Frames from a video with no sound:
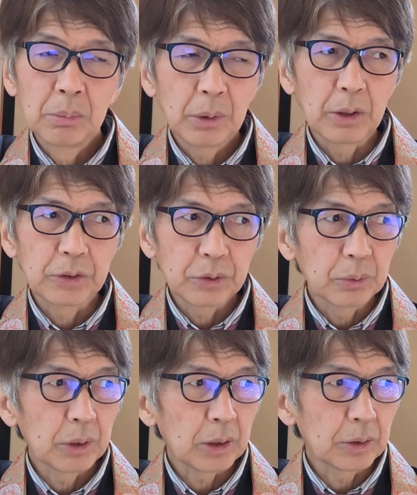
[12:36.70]
まあ、そ
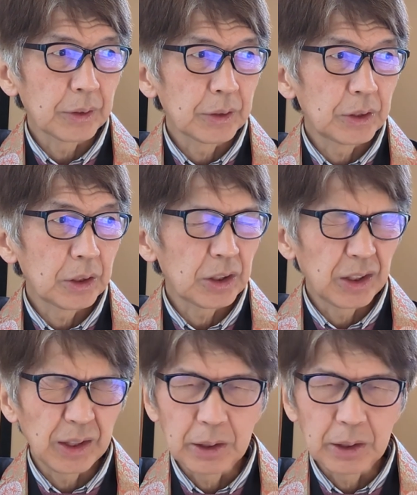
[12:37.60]
んな形やし、大